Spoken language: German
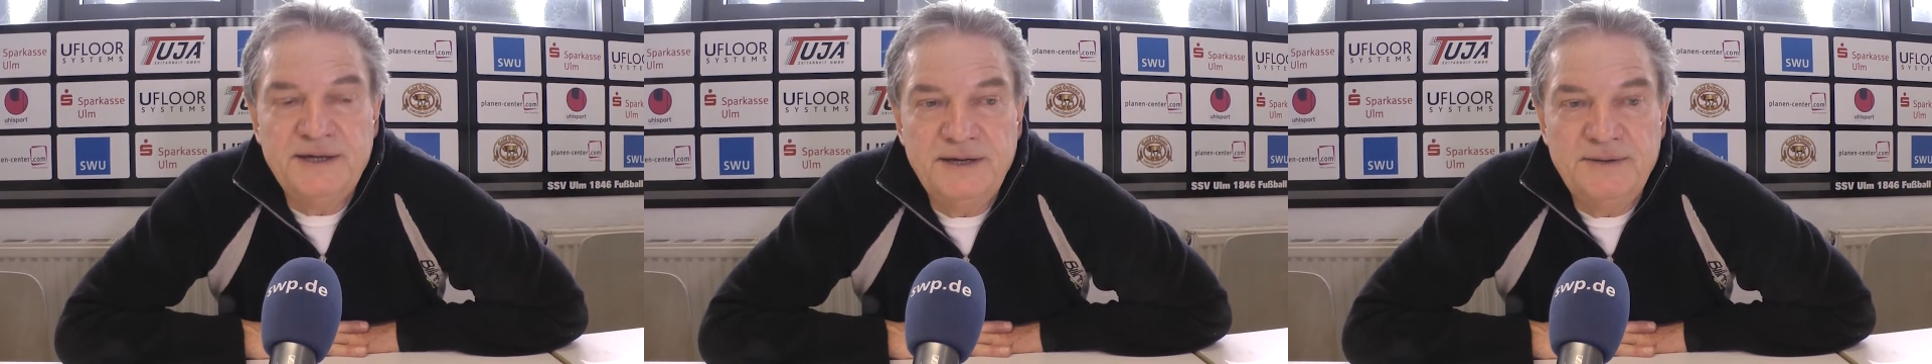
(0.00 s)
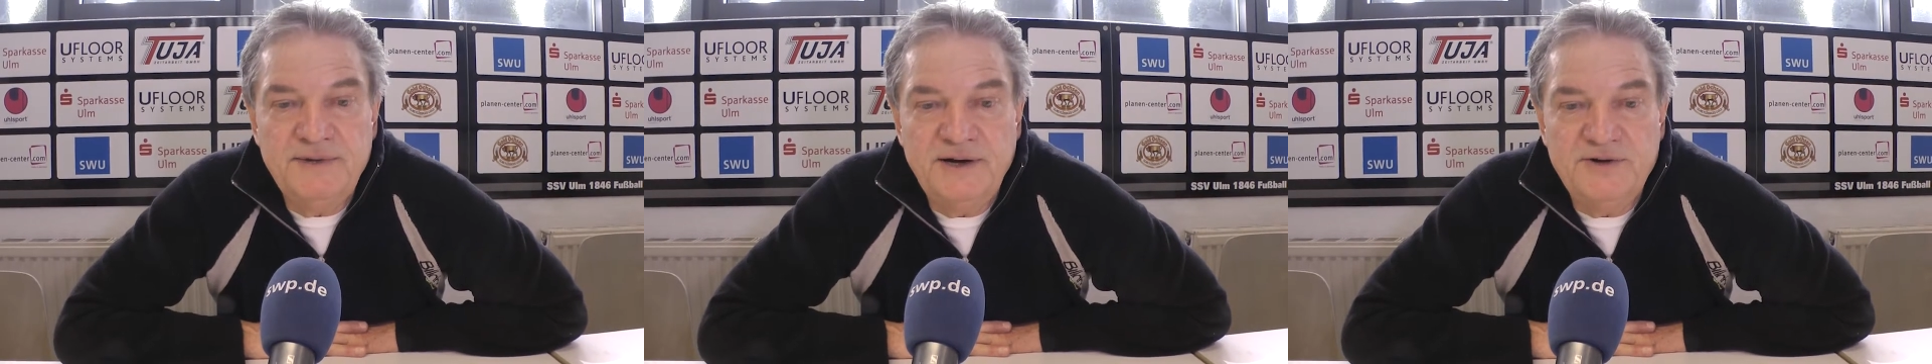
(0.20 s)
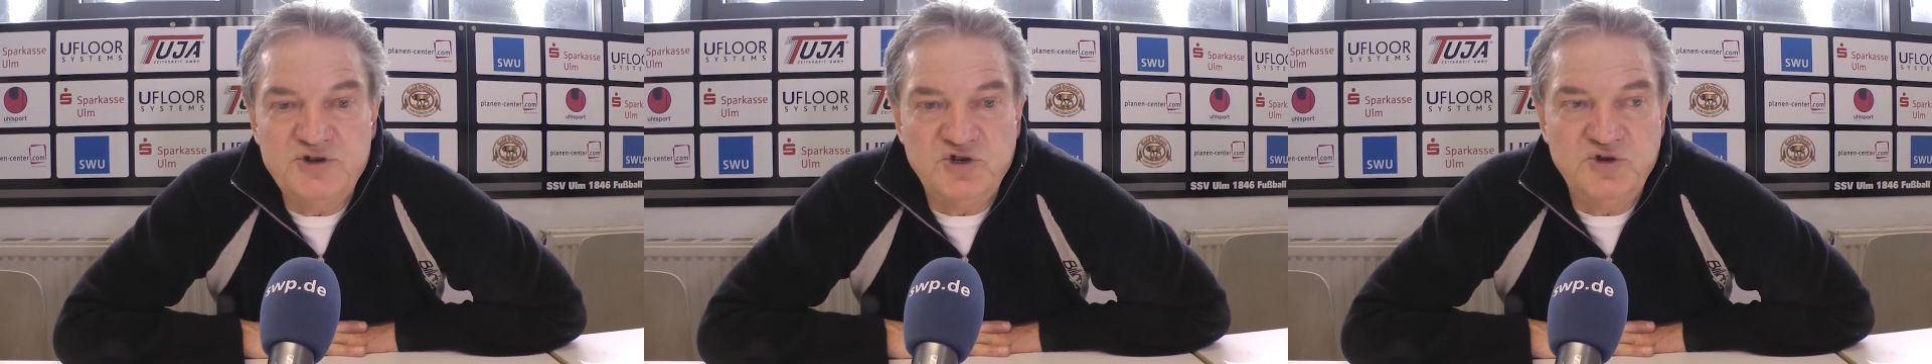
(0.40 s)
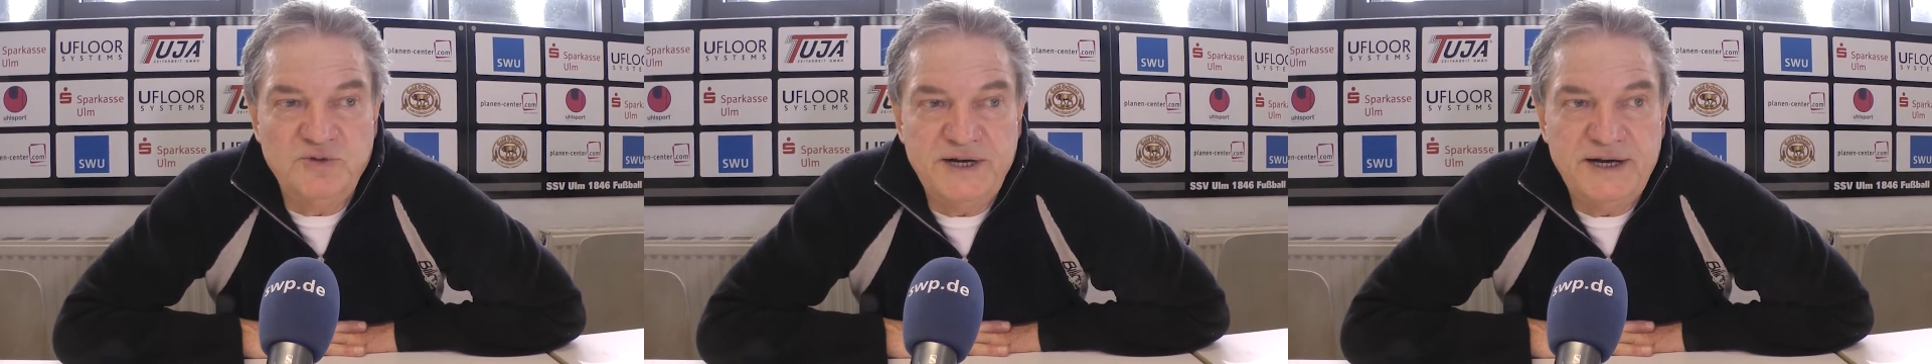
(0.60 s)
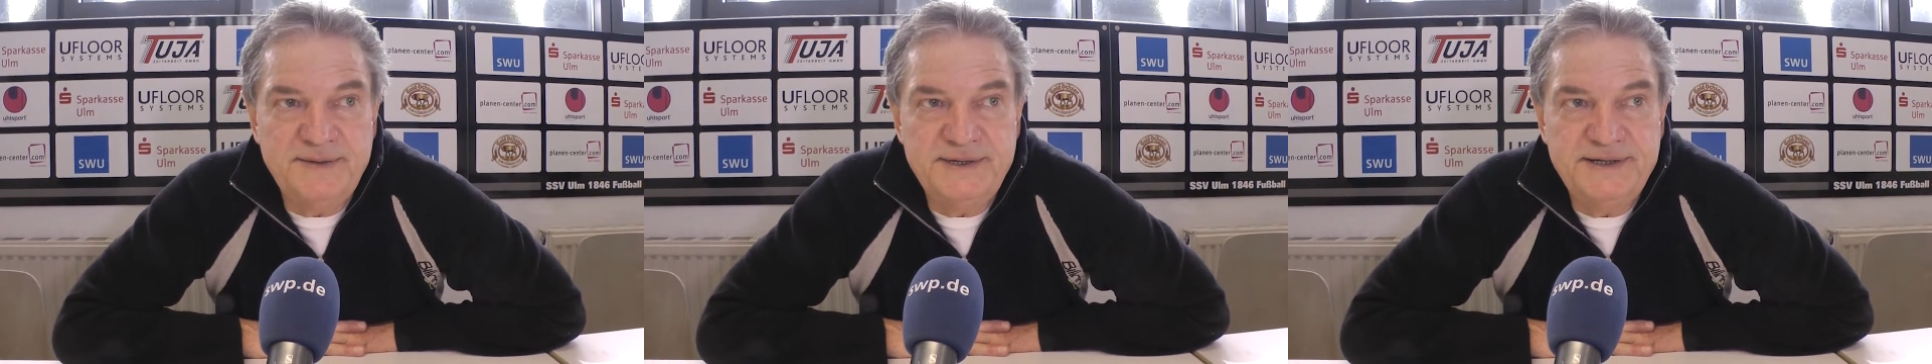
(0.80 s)
im
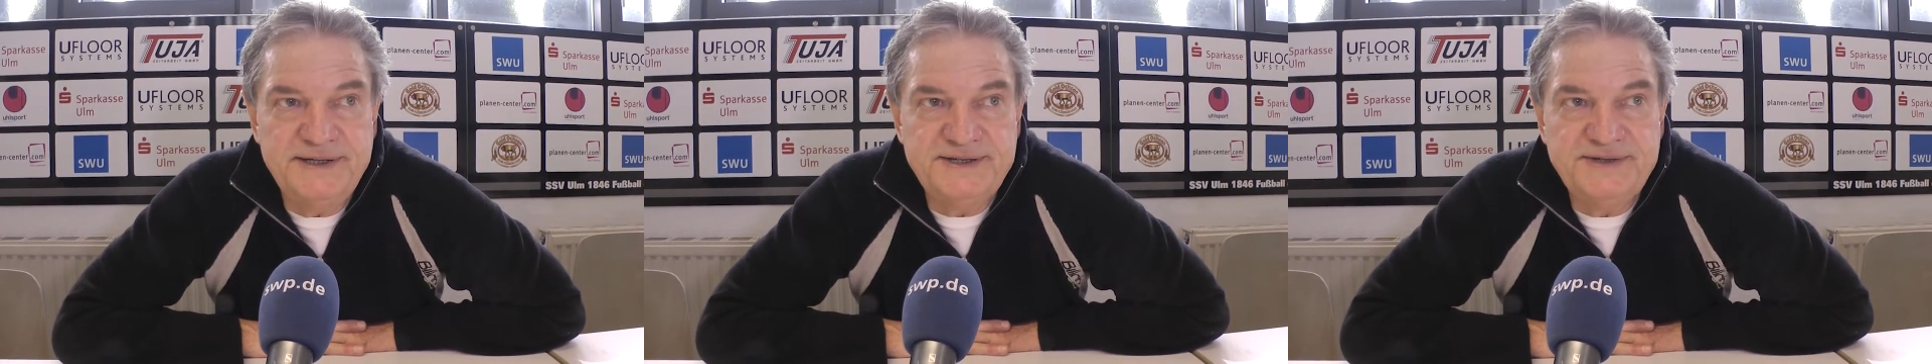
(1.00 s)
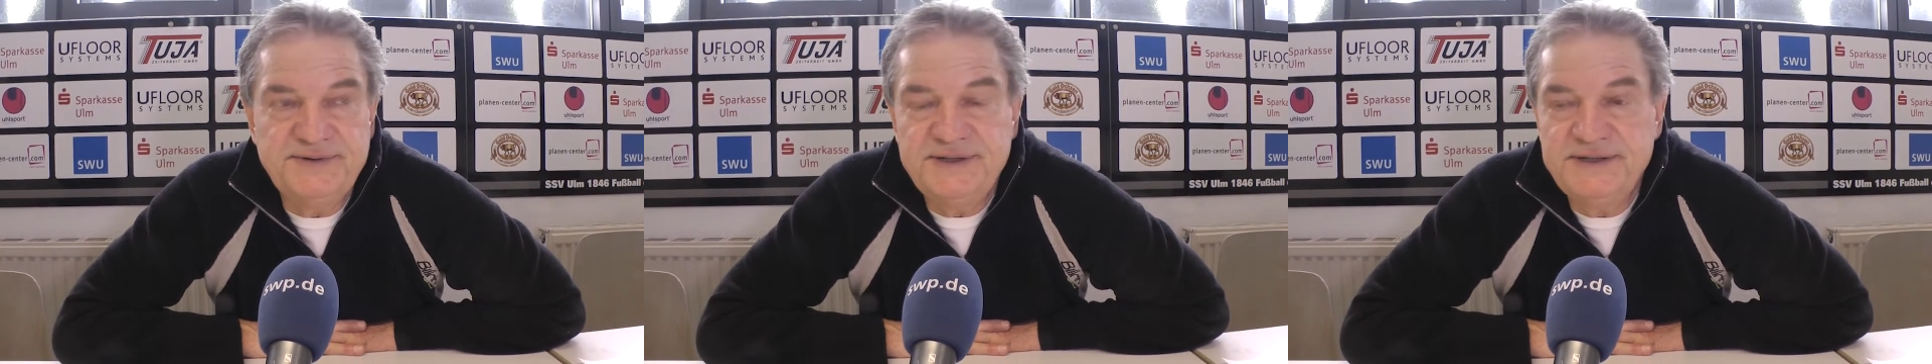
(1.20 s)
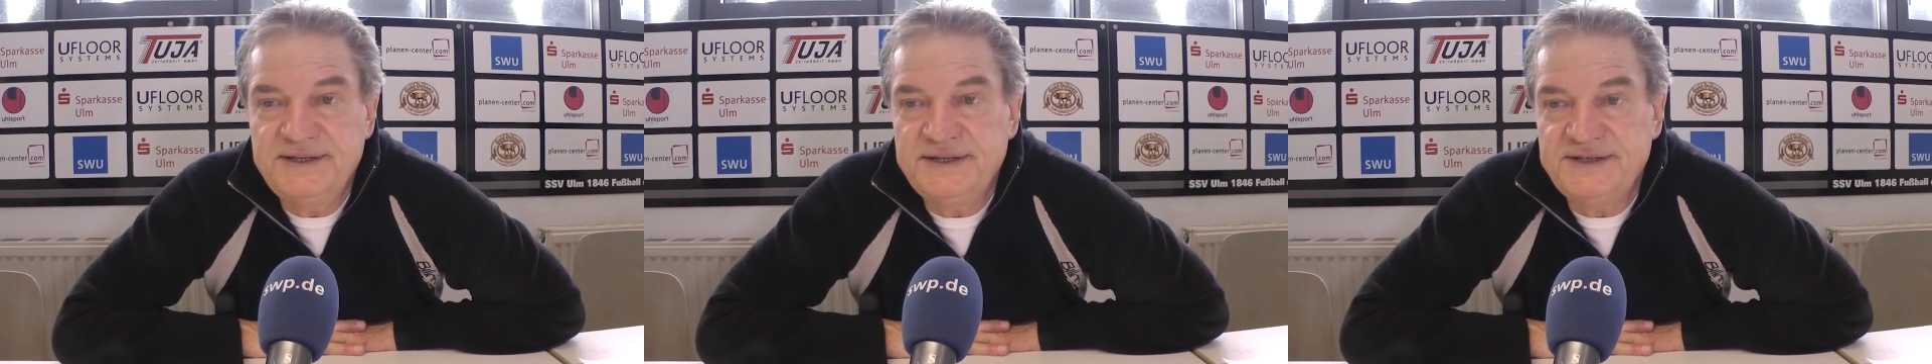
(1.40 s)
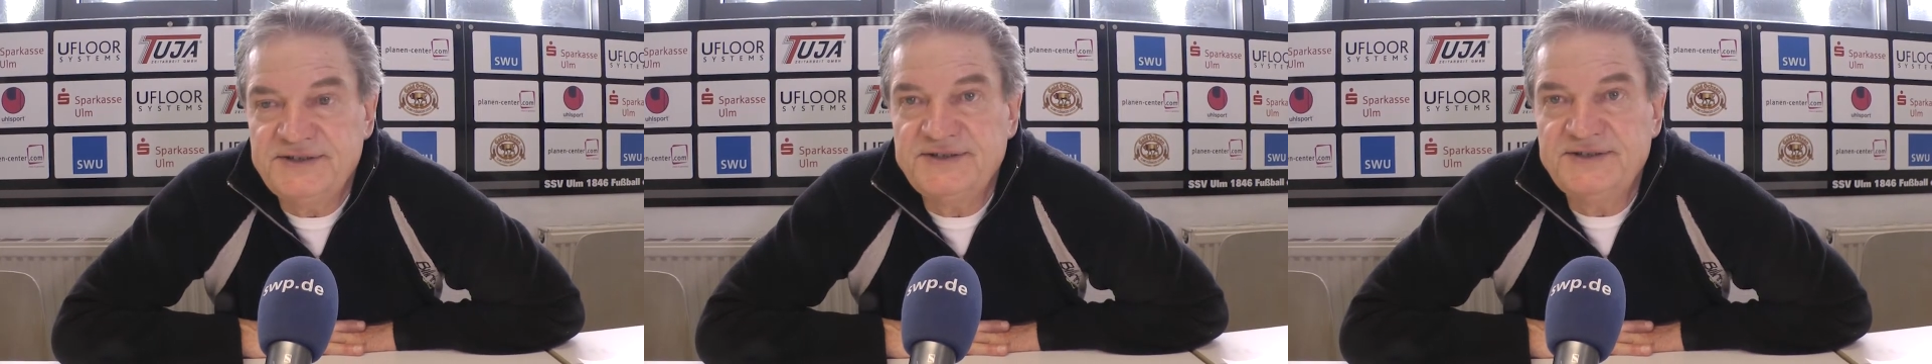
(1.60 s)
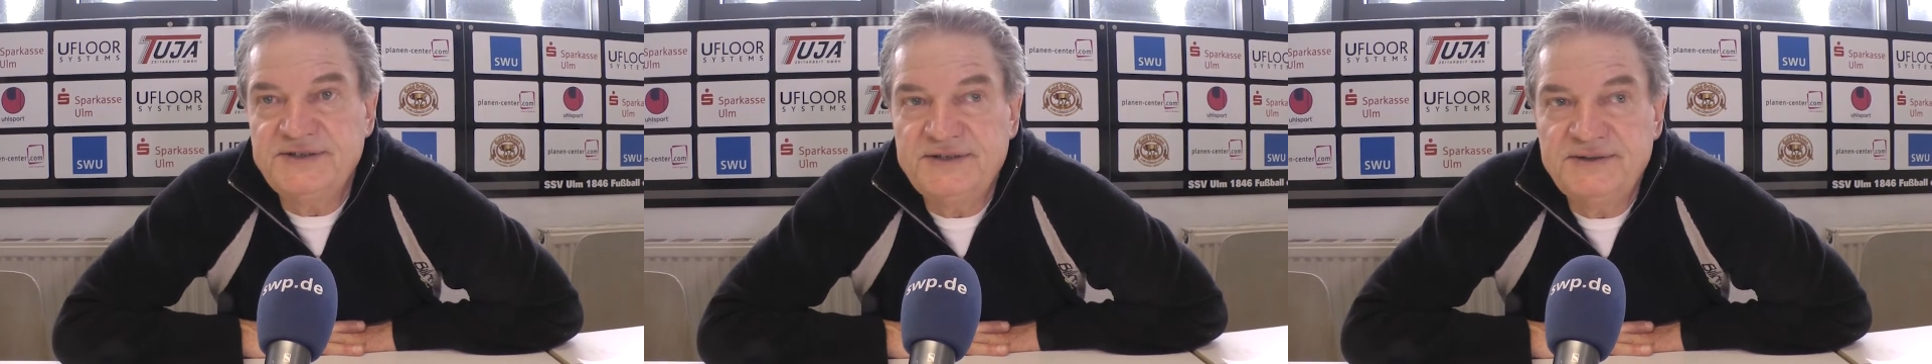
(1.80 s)
Ausschwärmen, dass wir
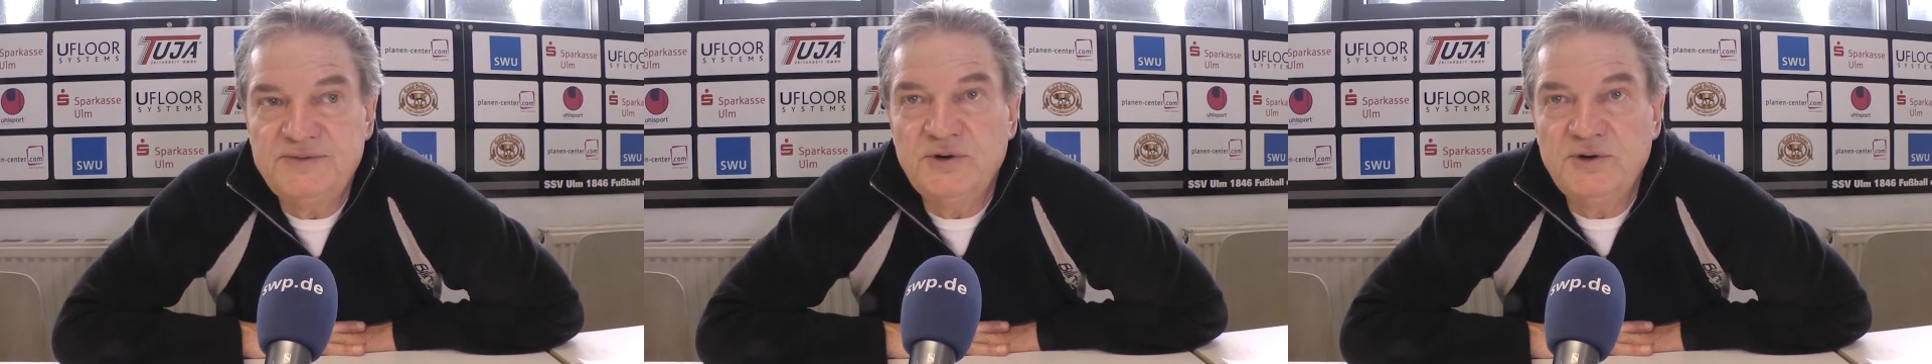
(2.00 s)
das äh,